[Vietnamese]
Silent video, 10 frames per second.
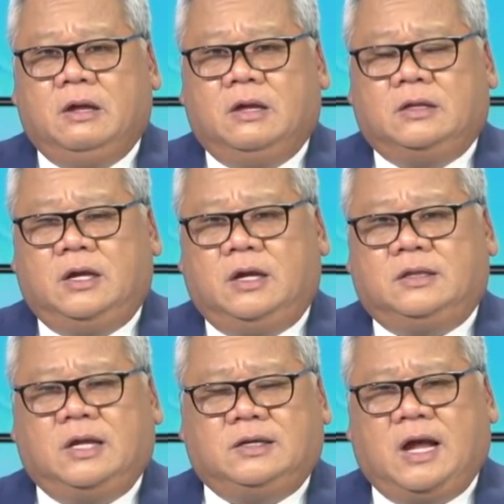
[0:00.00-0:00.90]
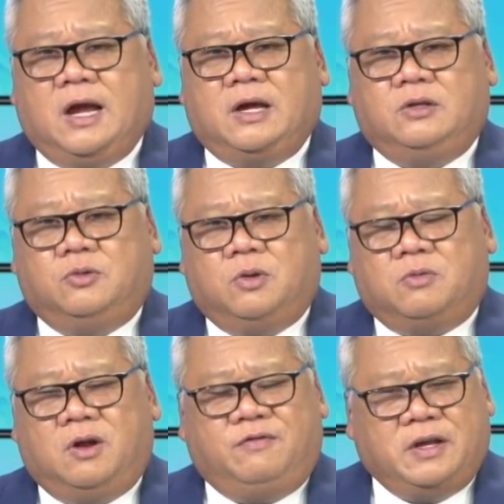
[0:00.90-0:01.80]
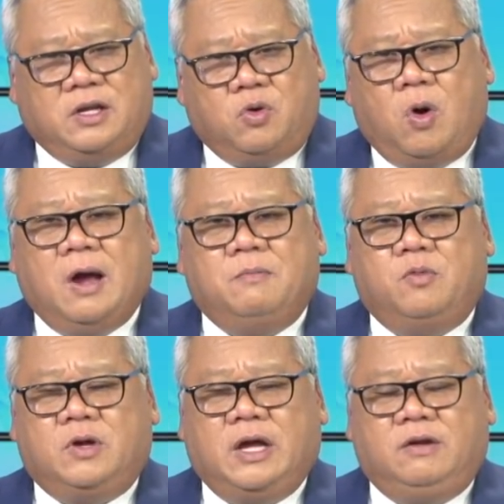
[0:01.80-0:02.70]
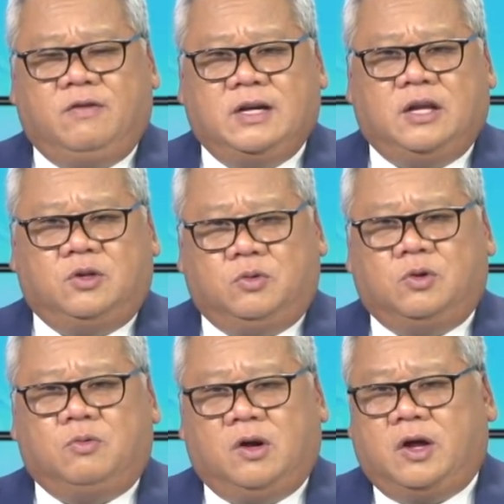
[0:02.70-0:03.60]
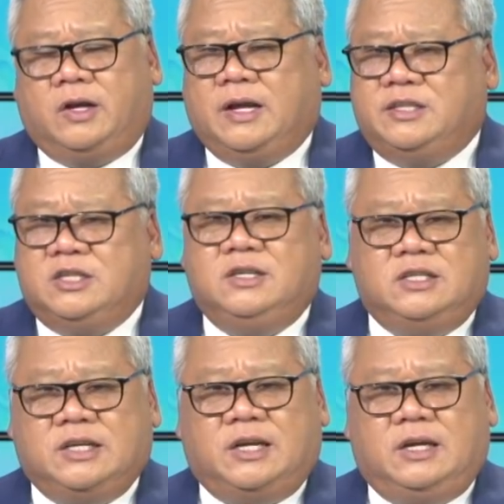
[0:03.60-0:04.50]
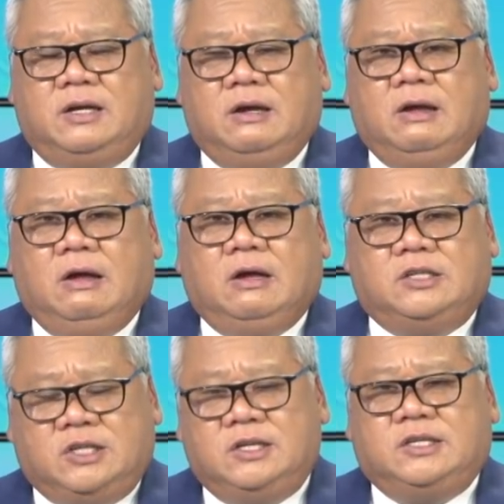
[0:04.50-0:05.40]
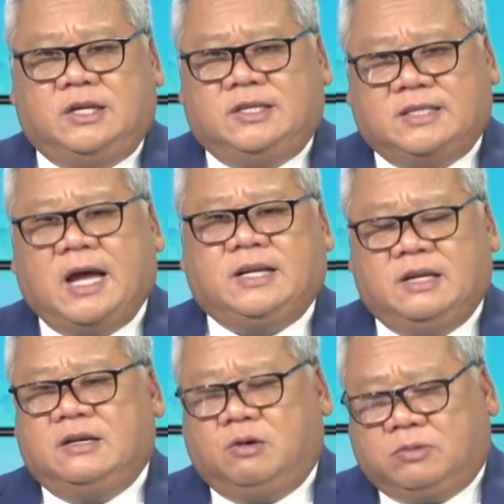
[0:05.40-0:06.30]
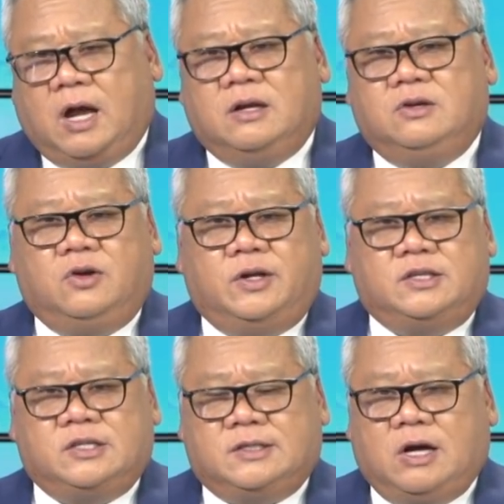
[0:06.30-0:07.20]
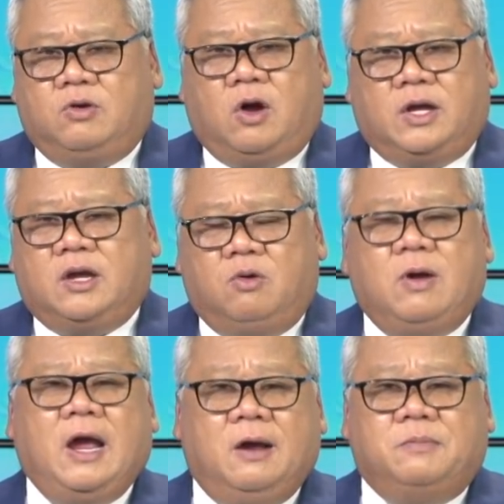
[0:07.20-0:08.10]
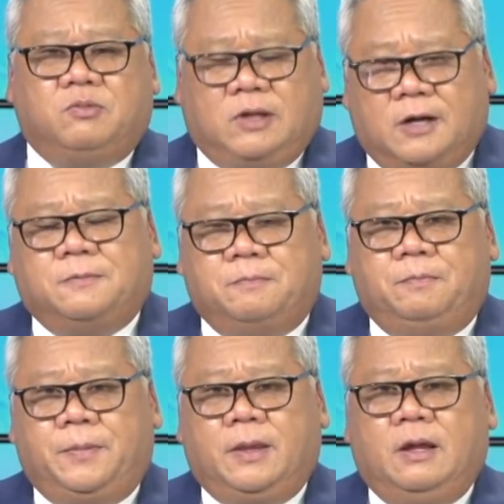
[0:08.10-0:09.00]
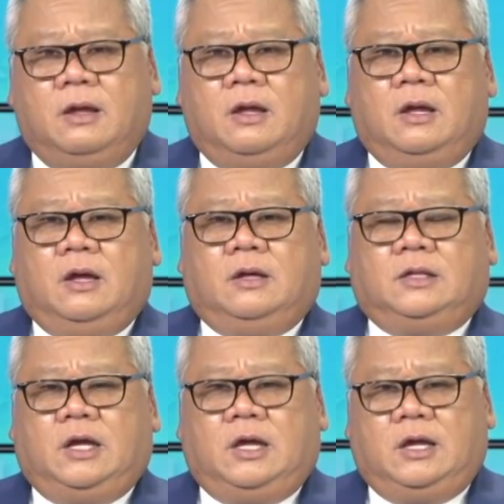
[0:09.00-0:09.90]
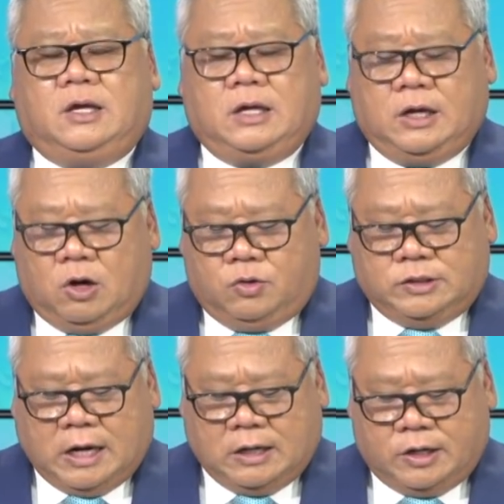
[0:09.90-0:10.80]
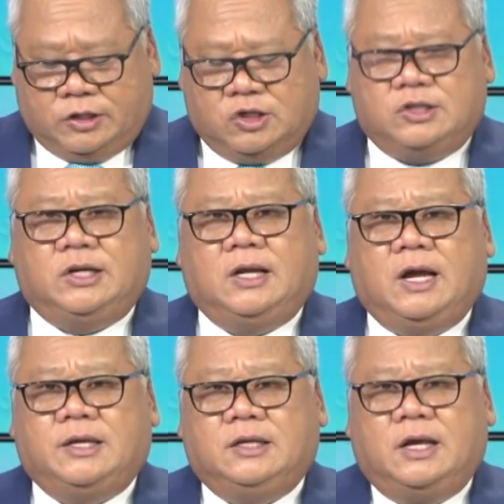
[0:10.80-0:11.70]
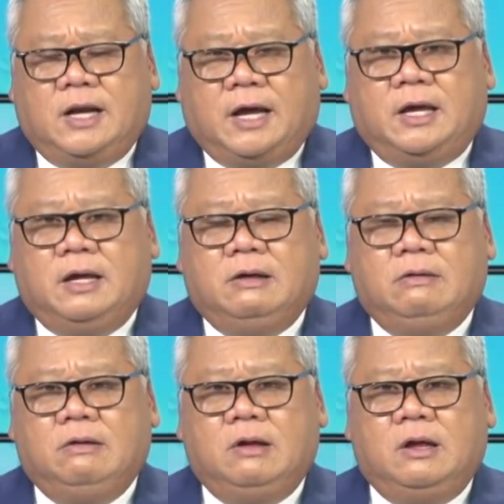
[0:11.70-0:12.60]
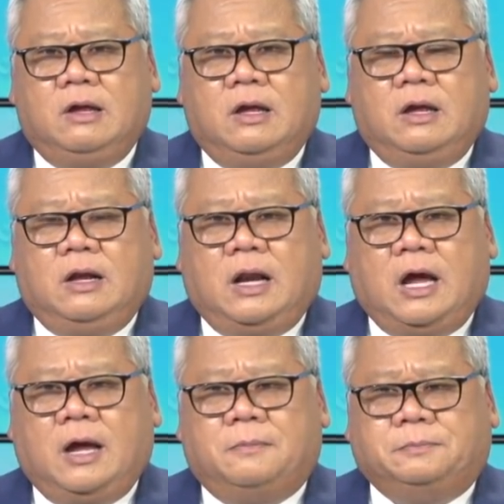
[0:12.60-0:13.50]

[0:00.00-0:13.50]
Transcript: thì tất cả cái thủ tục nó phải đi qua một cái vấn đề thủ tục lại là chứng chỉ, chứng chỉ xác định độc thân, rồi sau đó cái công hàm độc thân. Thì cái câu trả lời cho chị là như thế này, là